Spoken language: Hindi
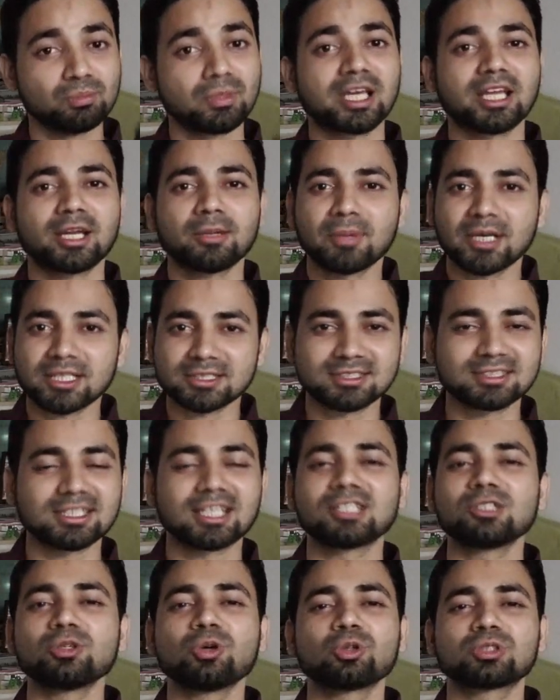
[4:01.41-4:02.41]
मेरे पास
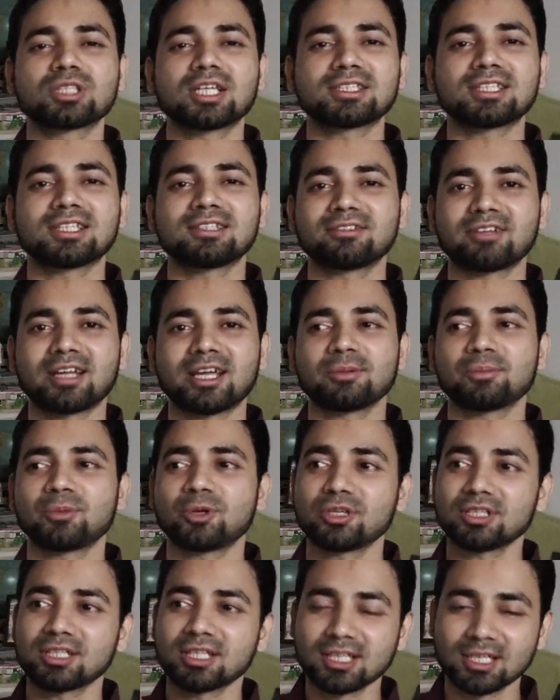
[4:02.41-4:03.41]
नहीं होता था
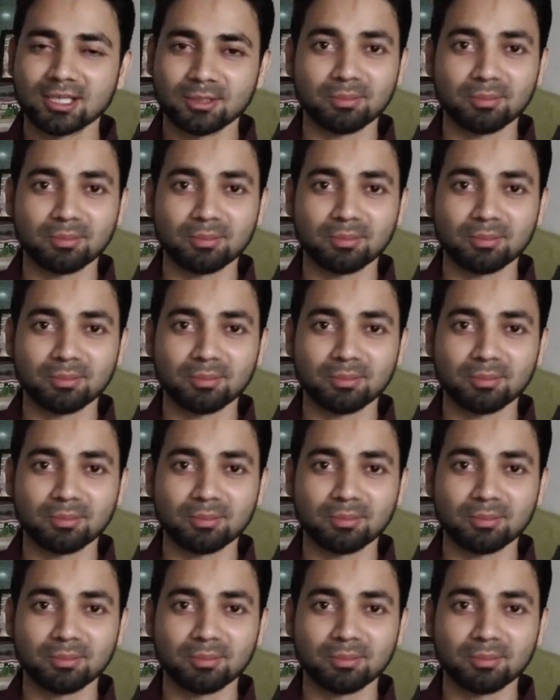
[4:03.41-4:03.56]
ट्राईपॉड